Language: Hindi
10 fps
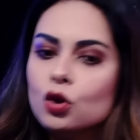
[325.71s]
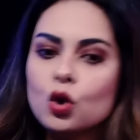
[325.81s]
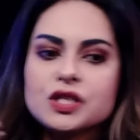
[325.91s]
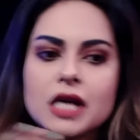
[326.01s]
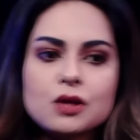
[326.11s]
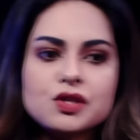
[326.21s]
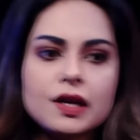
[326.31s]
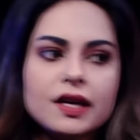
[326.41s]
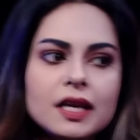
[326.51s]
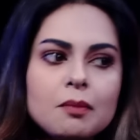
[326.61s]
दो साल उसे
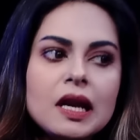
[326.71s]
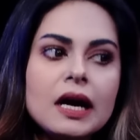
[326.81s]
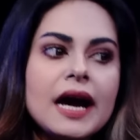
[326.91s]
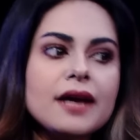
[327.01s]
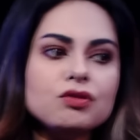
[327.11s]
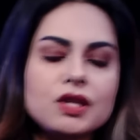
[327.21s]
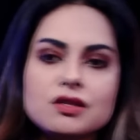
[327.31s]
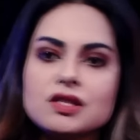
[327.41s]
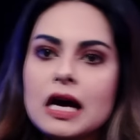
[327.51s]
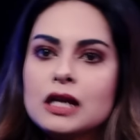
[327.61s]
लिखने में लगाएं
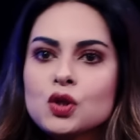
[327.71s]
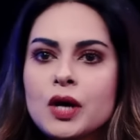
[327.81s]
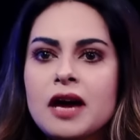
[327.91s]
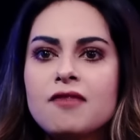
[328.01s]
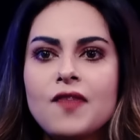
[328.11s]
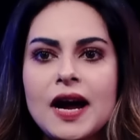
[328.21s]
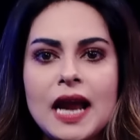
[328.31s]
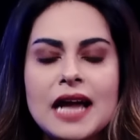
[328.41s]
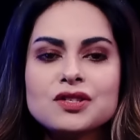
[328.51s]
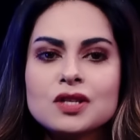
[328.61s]
तीन साल जो है
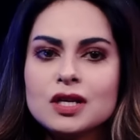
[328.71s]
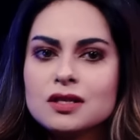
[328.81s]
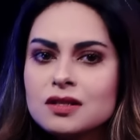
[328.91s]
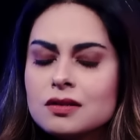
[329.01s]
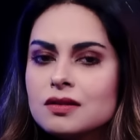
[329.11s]
फाइनेंसर्स